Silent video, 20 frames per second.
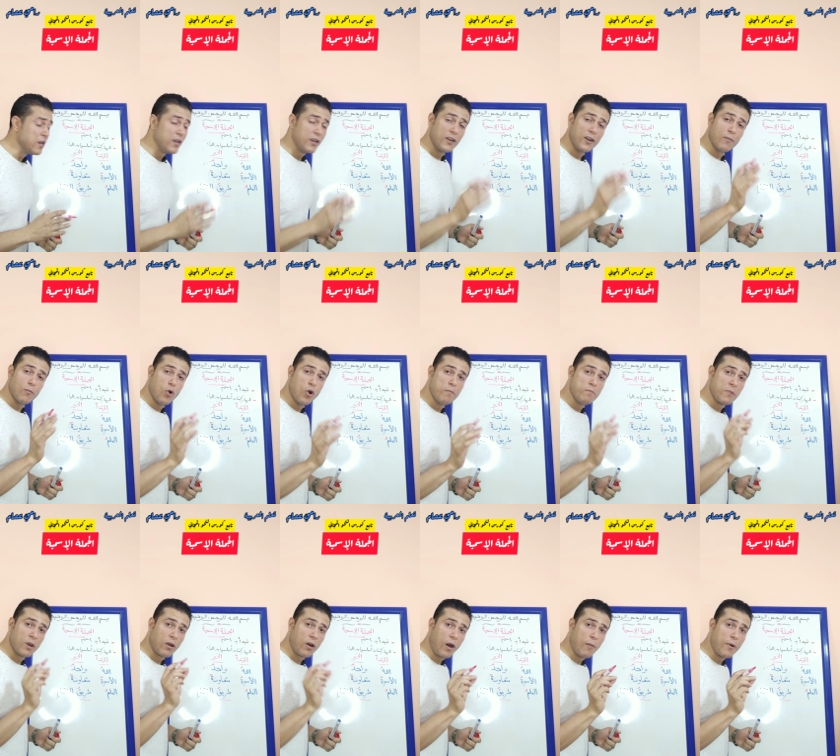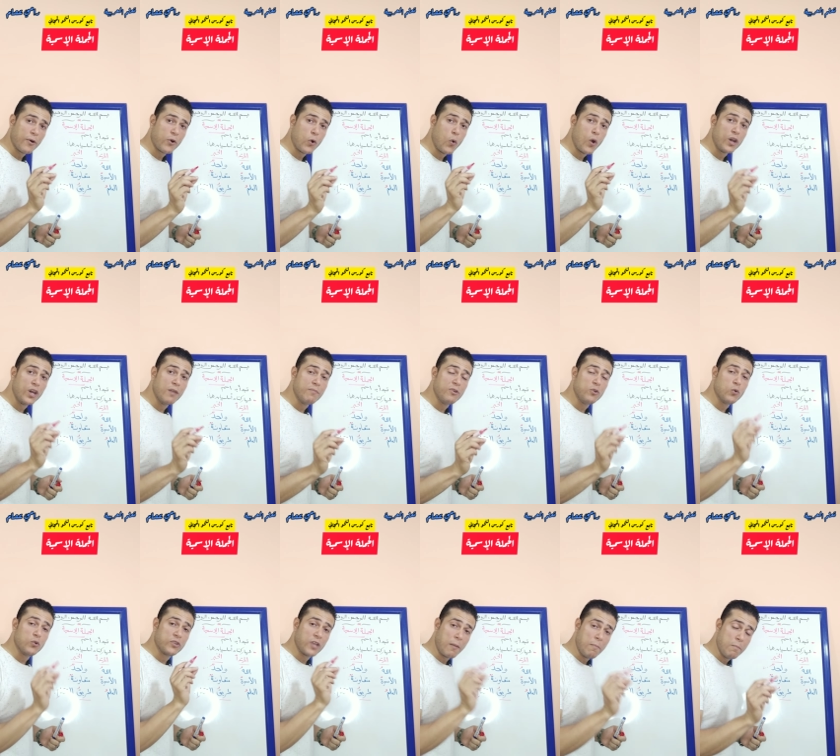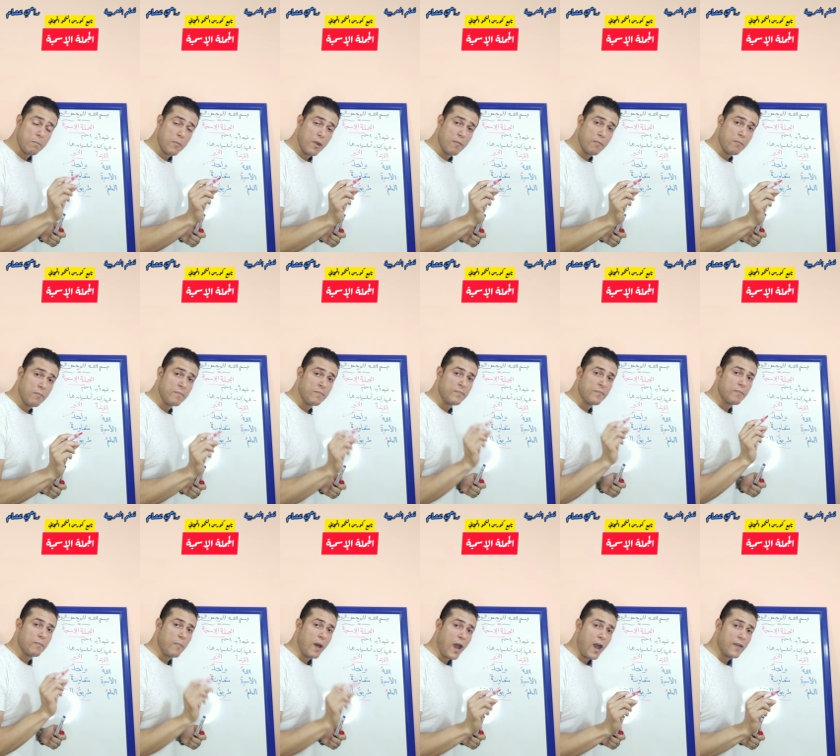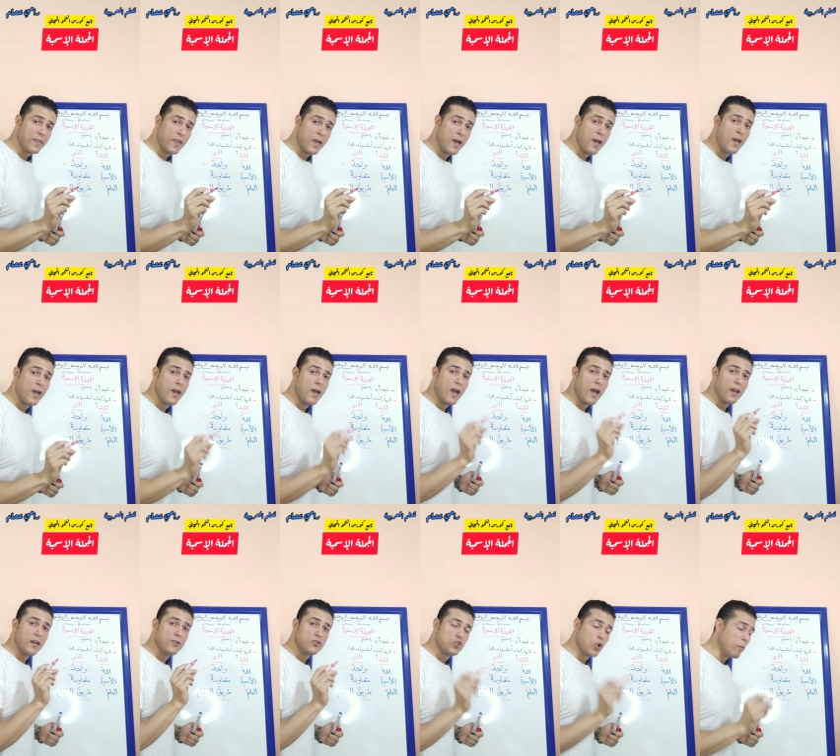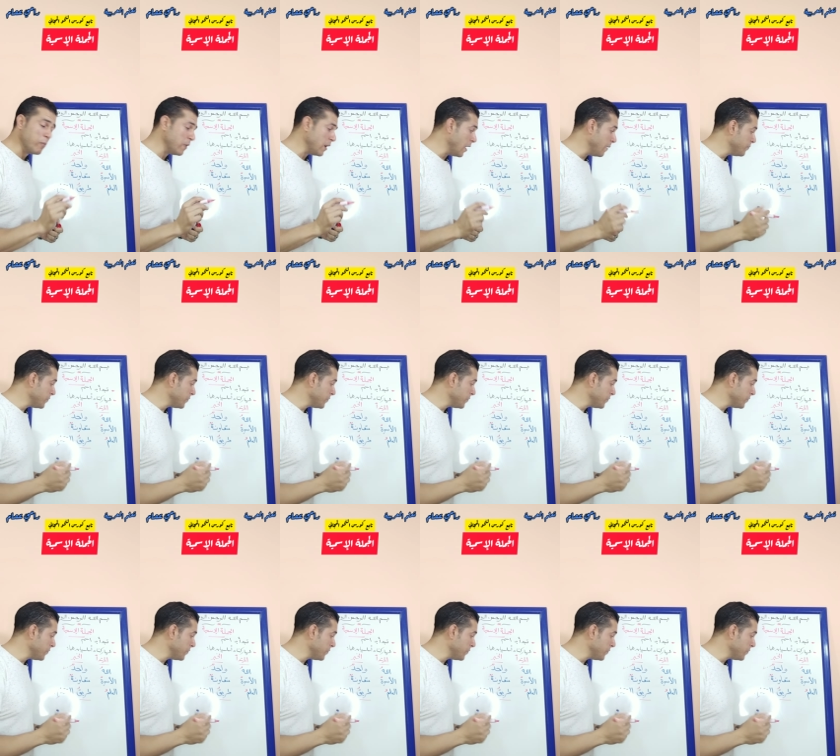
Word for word: المهم الخبر هو اللي بيتمم معنى الجمله